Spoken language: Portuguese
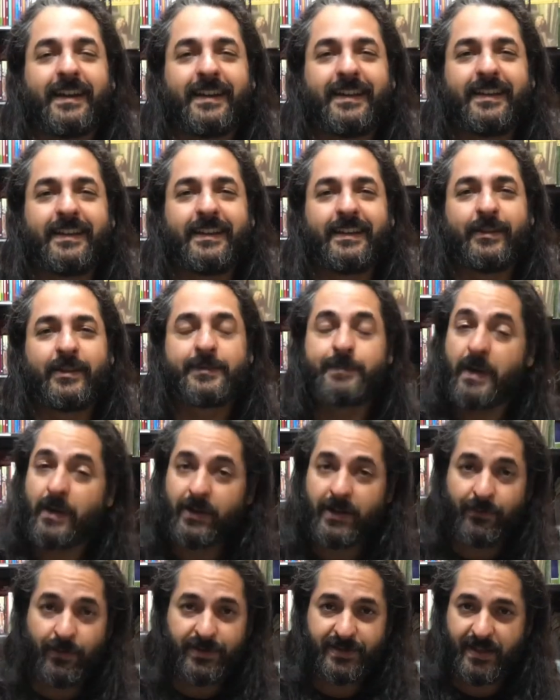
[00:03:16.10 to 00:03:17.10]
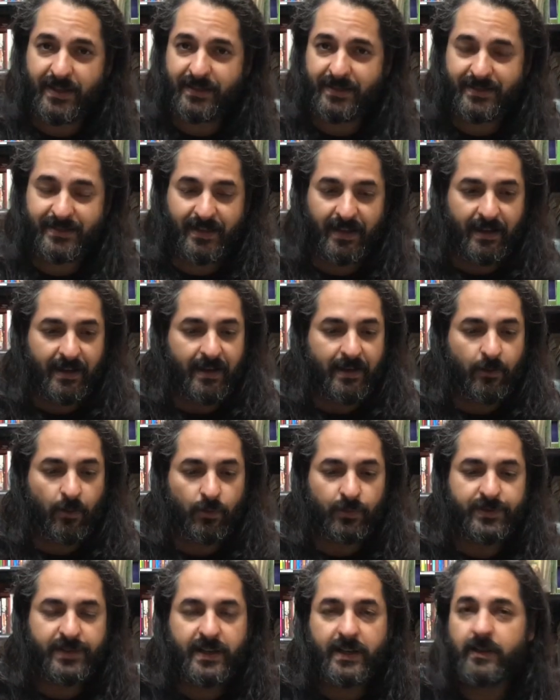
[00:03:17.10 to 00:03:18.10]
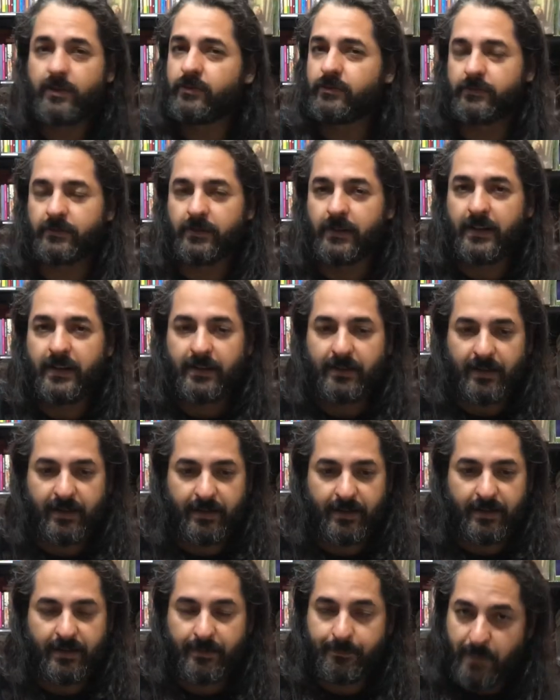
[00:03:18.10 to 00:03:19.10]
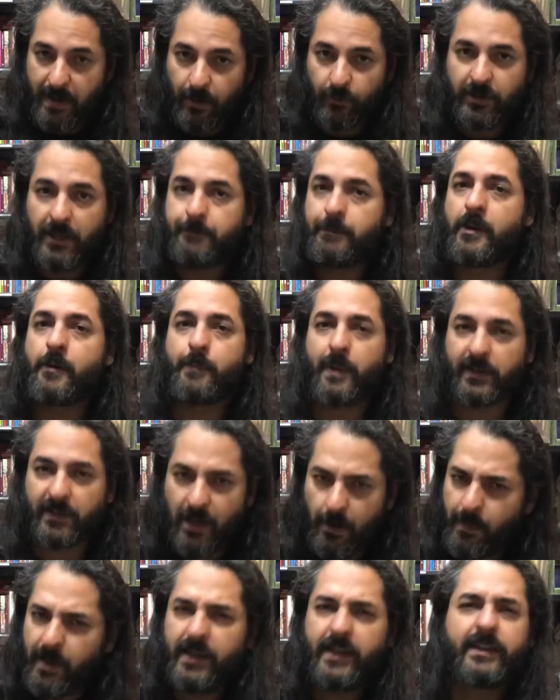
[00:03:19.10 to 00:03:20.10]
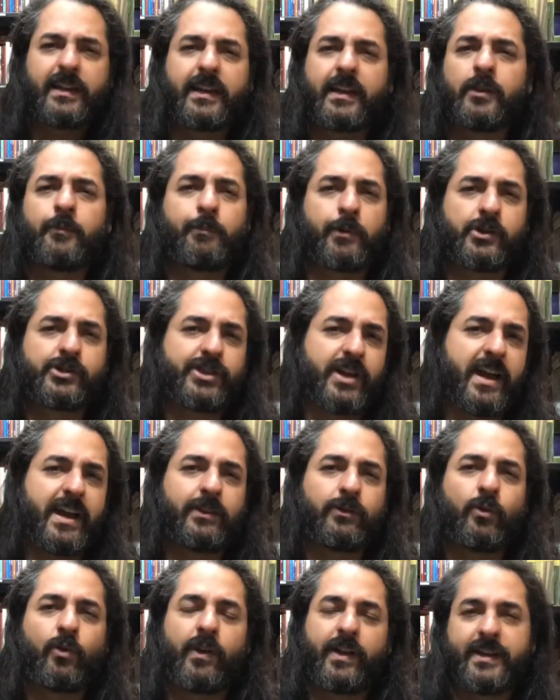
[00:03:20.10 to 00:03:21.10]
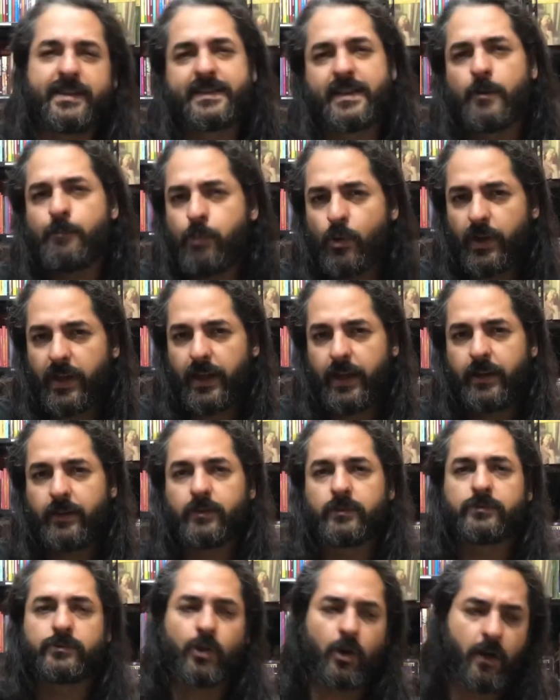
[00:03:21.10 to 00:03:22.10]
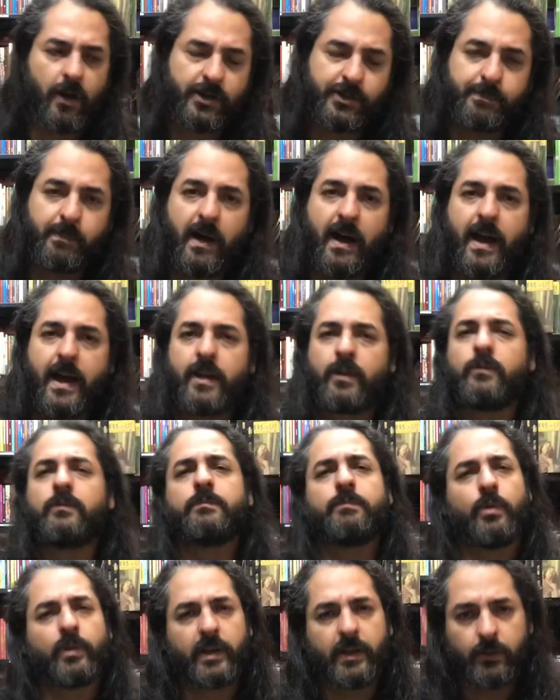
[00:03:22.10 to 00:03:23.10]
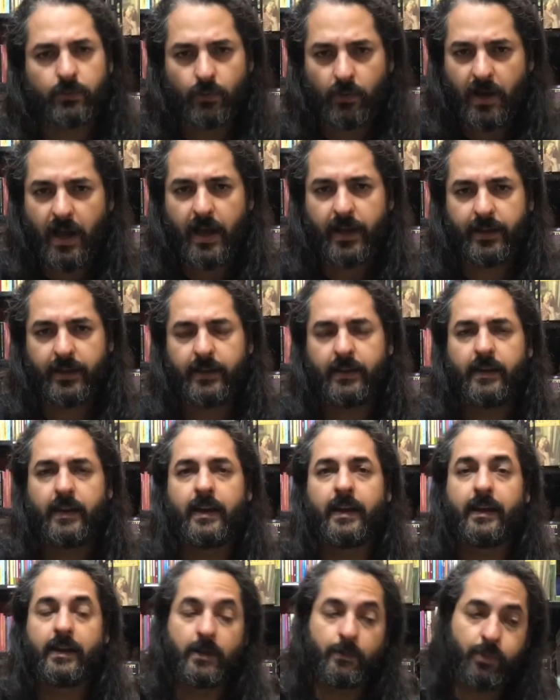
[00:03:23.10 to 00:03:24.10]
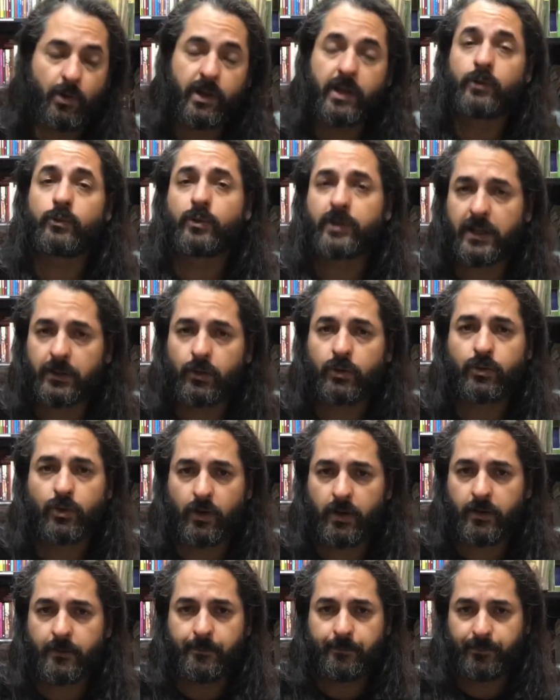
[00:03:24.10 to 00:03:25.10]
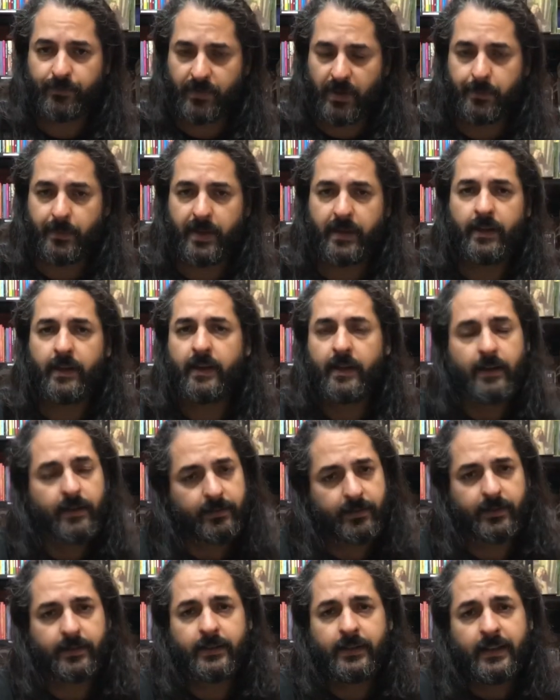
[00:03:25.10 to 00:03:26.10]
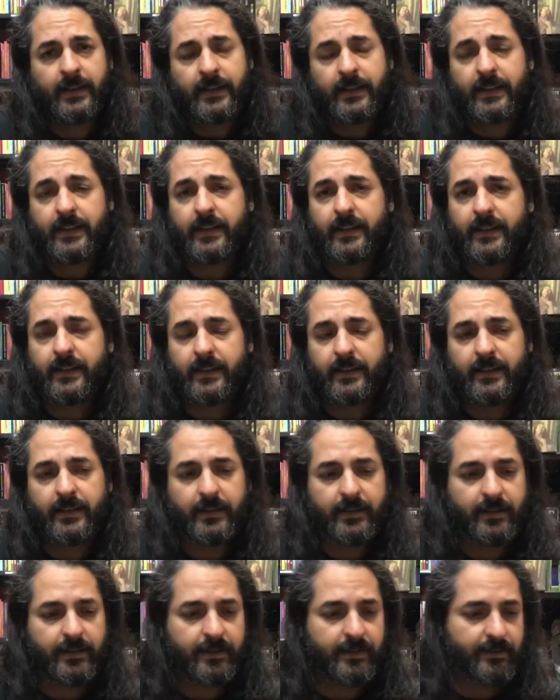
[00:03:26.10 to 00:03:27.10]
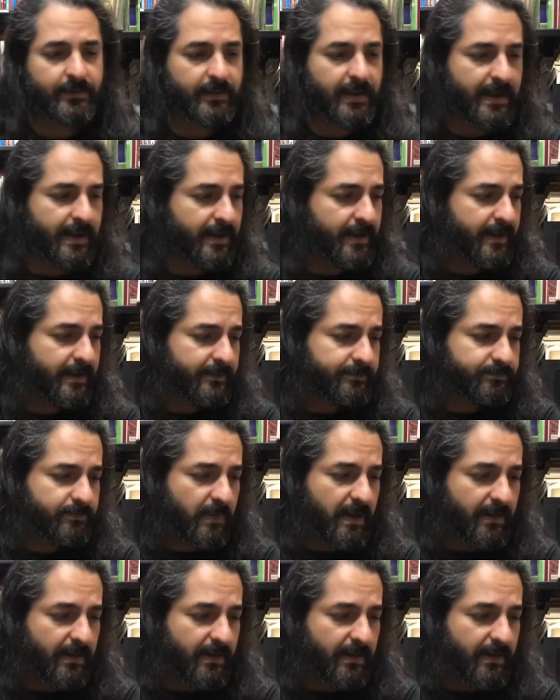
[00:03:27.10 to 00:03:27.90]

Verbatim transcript: E espero que vocês consigam é, pegar um tempinho para dar uma lida aqui no projeto, conhecer um pouquinho do Lord Byron, um pouquinho do Caim e um pouquinho do tradutor também, né, que é,